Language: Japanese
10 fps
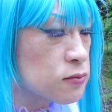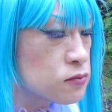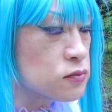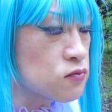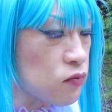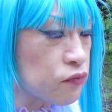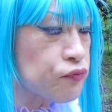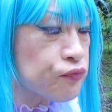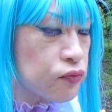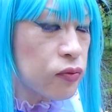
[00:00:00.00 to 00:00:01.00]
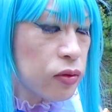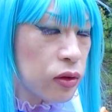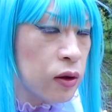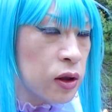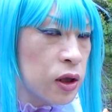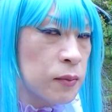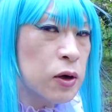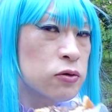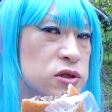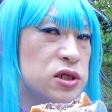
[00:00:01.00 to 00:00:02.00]
うん
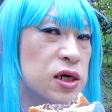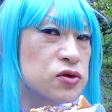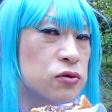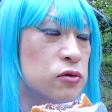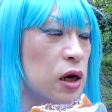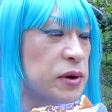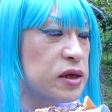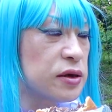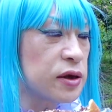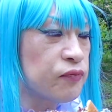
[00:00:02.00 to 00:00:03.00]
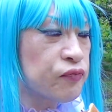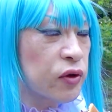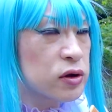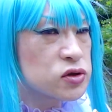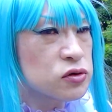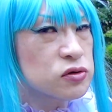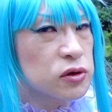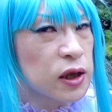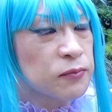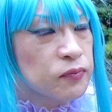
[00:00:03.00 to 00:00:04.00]
こっちは相当甘いんでねちょっと
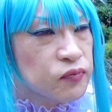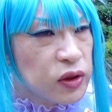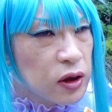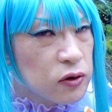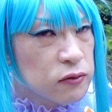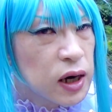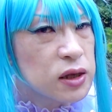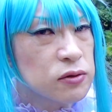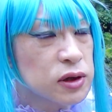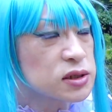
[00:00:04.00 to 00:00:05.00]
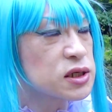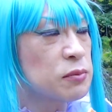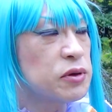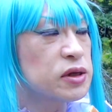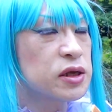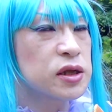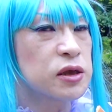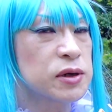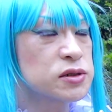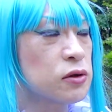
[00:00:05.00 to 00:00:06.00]
ねワインのね酸味は出て
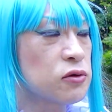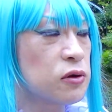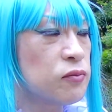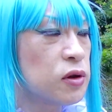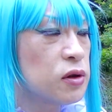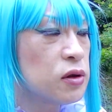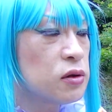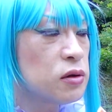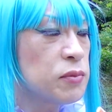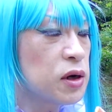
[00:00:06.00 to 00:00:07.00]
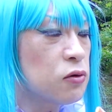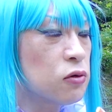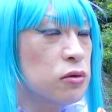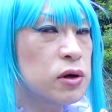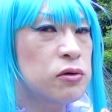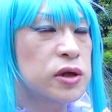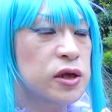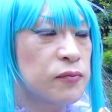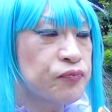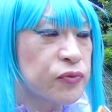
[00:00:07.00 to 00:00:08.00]
きますけどねまあこれはこれ
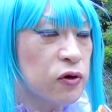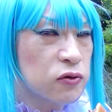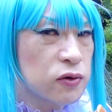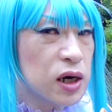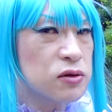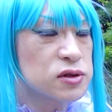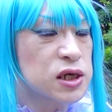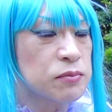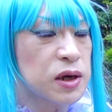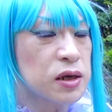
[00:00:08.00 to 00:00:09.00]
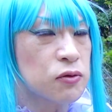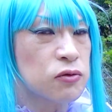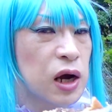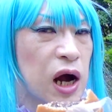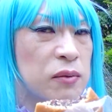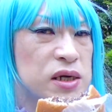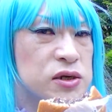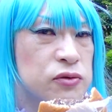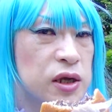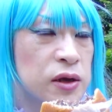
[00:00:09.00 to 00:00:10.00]
でねこのワインの酸味がねこの甘
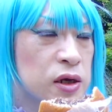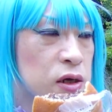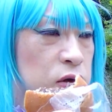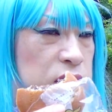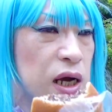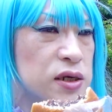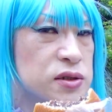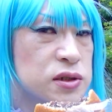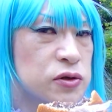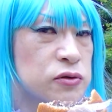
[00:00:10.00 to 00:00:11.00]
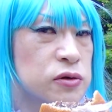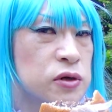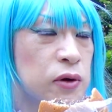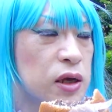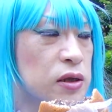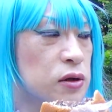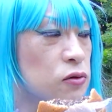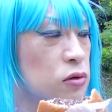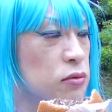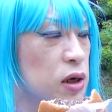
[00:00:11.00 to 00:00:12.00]
さをね流すっていうわけでね
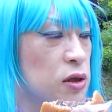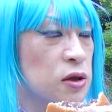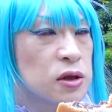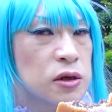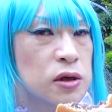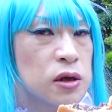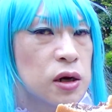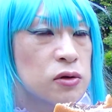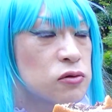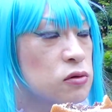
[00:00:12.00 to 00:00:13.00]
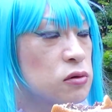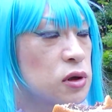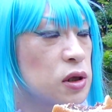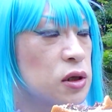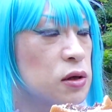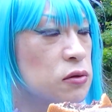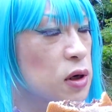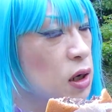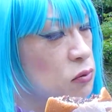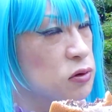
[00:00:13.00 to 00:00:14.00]
これは意外といける
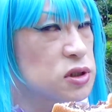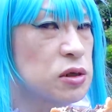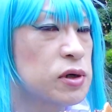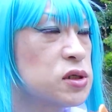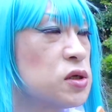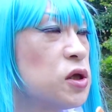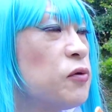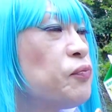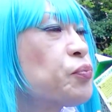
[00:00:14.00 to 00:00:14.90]
かもしれませんね